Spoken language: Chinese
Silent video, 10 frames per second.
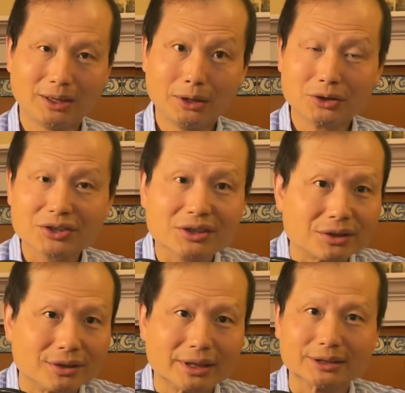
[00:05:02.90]

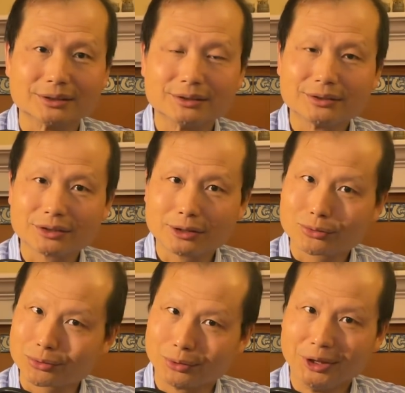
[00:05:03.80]
死了是
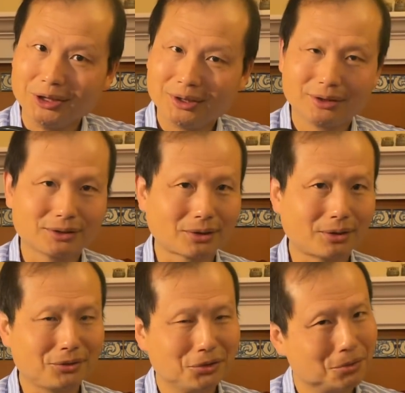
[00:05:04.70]
谁，这
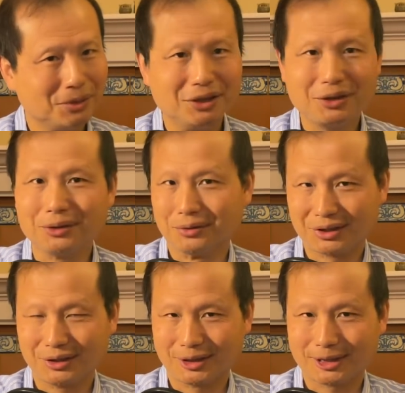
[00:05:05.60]
都有名有
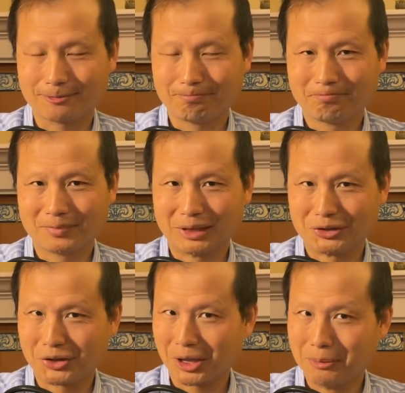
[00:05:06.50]
姓的，呃，
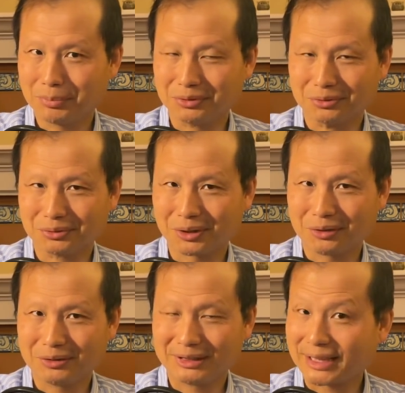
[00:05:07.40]
全部
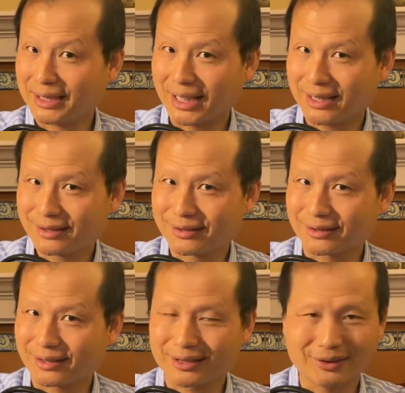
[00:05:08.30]
都在哪死
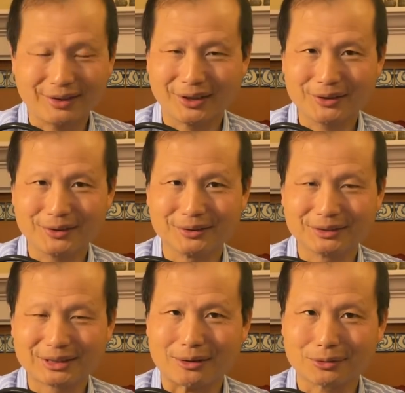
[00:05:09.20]
的都能够
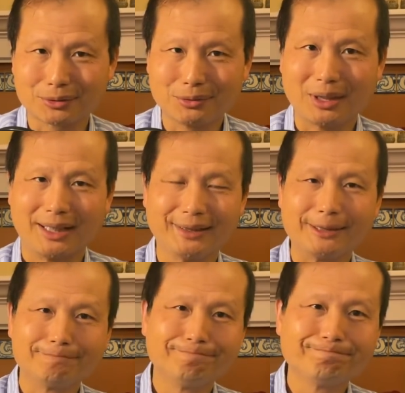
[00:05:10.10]
找出来
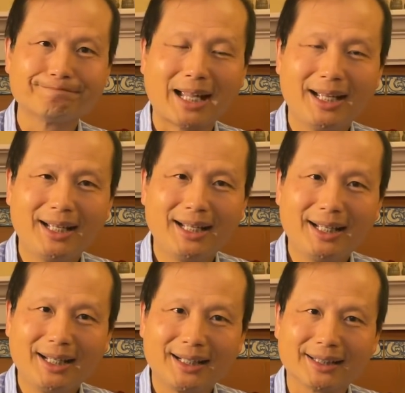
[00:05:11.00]
的。
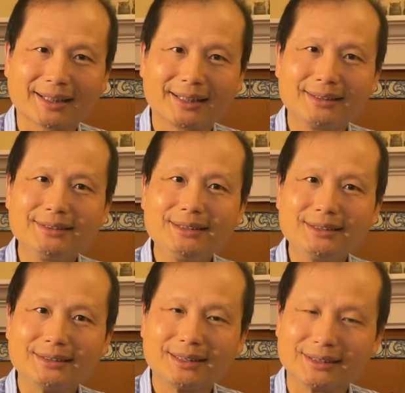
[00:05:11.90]
跟
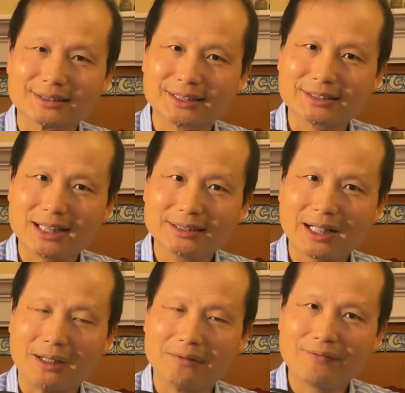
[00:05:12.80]
呃这个张
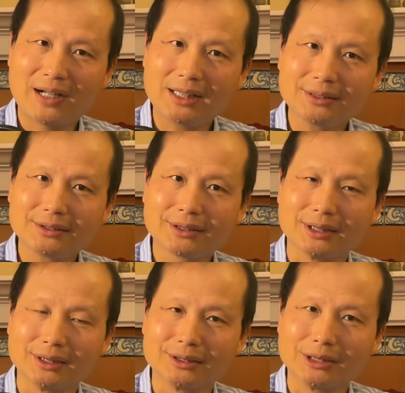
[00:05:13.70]
桃芳
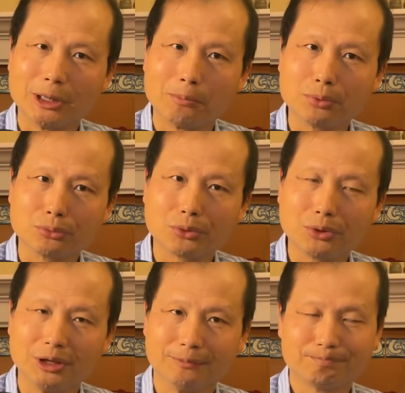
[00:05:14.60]
的呃部
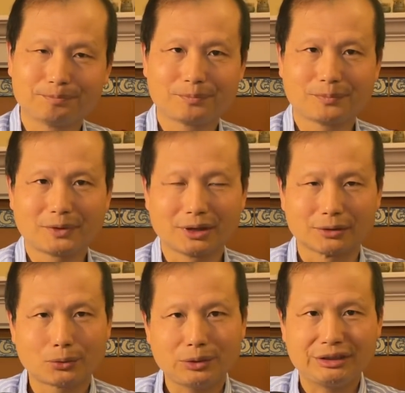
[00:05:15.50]
队。呃，
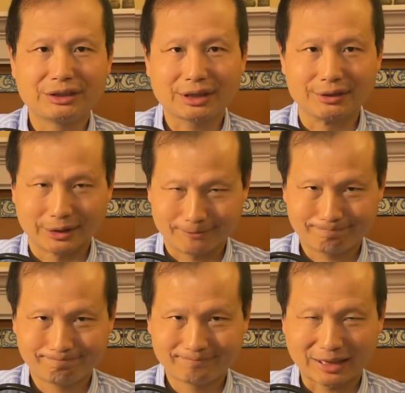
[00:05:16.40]
对阵的
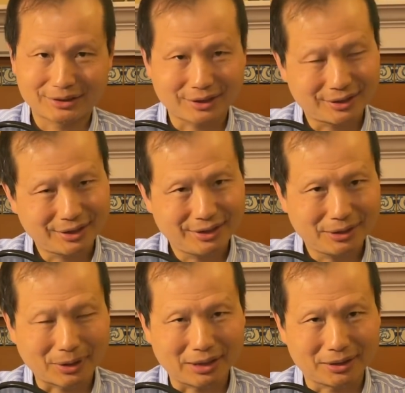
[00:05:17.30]
在阵地
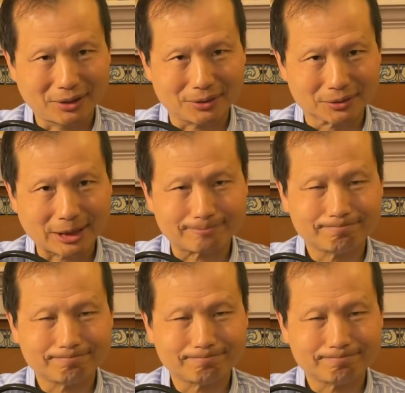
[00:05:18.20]
另外一头的，